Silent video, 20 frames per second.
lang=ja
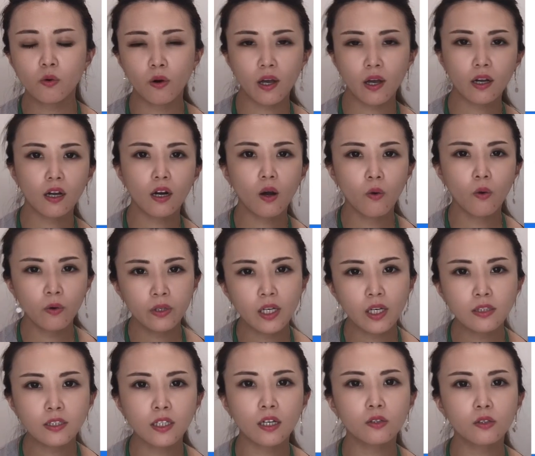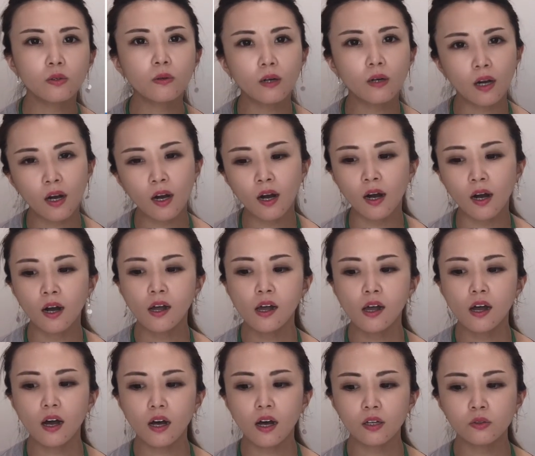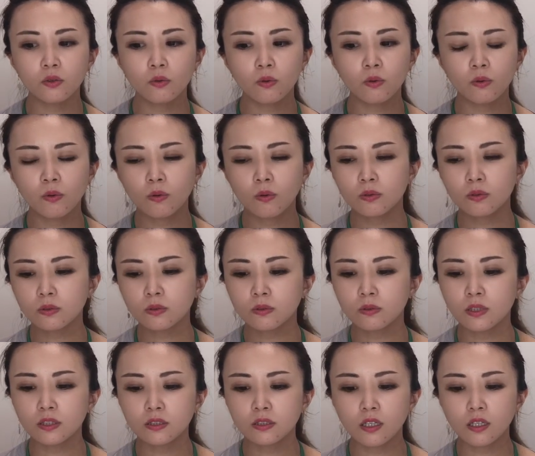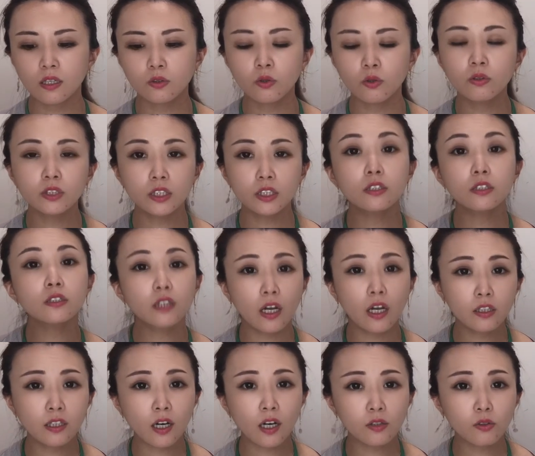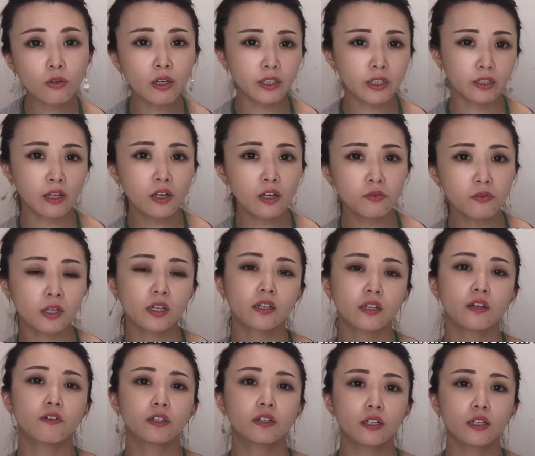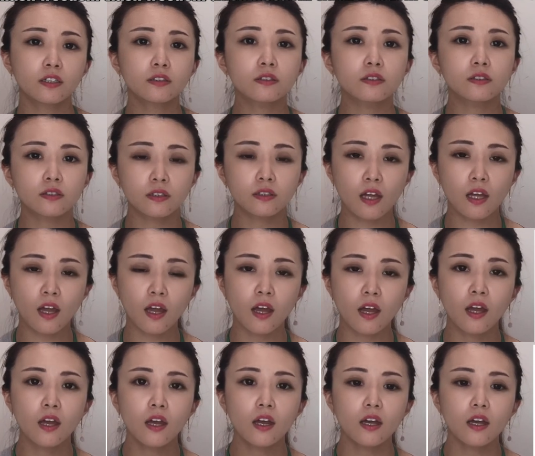れから翻訳家とかあのそうですね同時通訳家とかになるわけではなくって